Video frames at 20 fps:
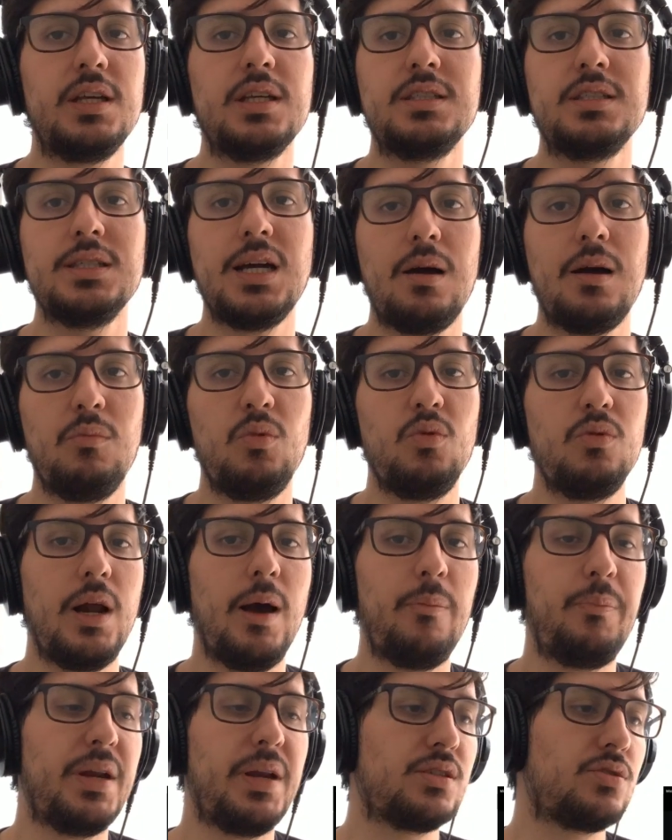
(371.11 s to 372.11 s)
que Jam,
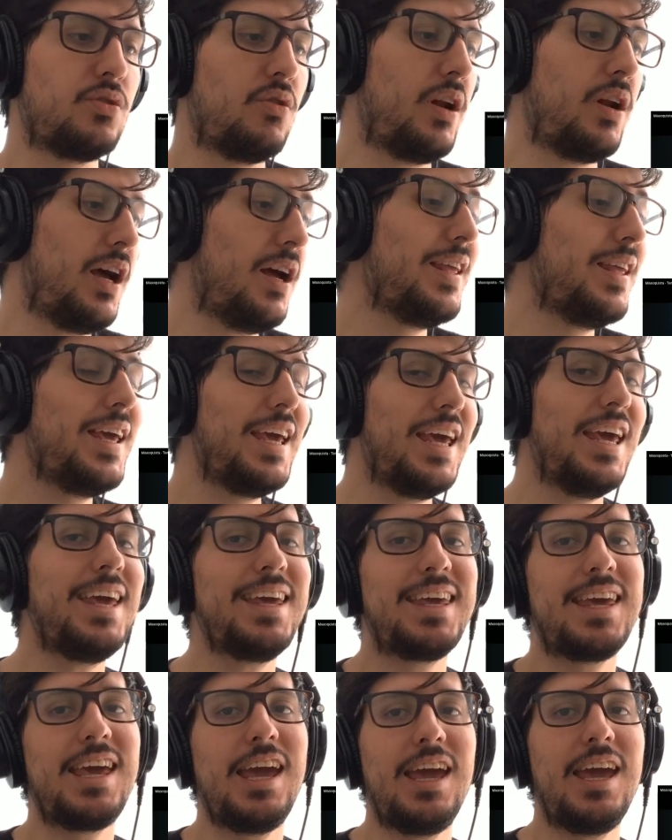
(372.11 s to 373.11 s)
una persona
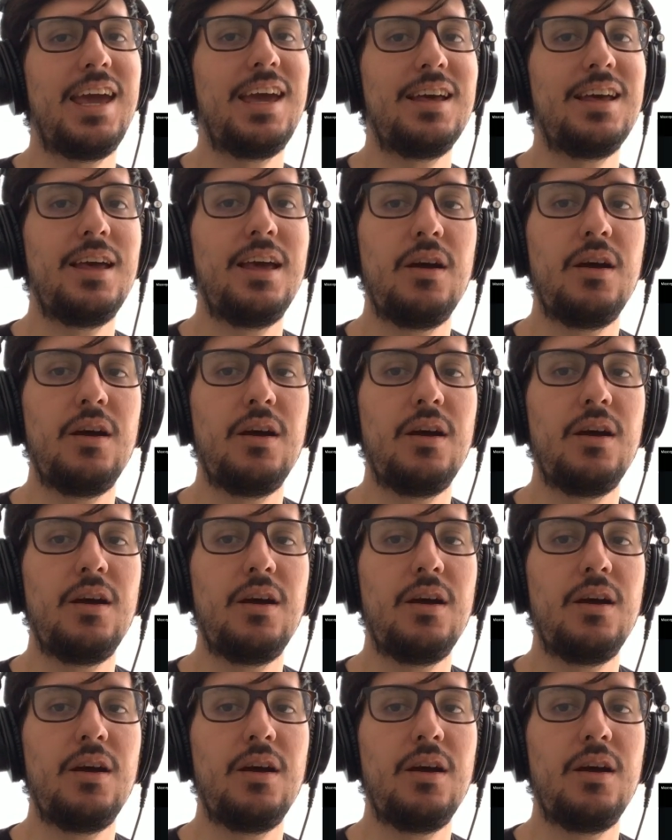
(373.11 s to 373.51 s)
que